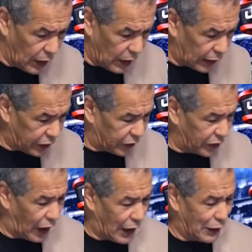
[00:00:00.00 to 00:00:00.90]
إيه، يعطيك
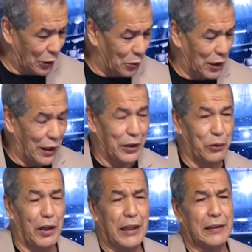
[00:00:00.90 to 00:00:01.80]
الصحة على كل
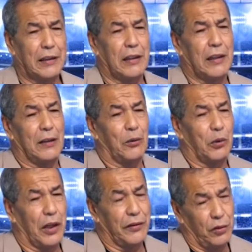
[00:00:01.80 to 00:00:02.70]
هردوان عطيتني
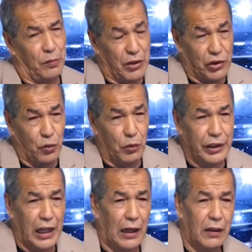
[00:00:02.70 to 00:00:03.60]
لوكازيون باش
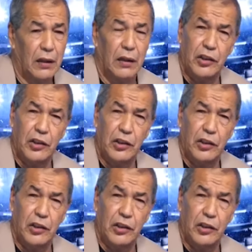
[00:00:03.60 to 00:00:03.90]
نوضح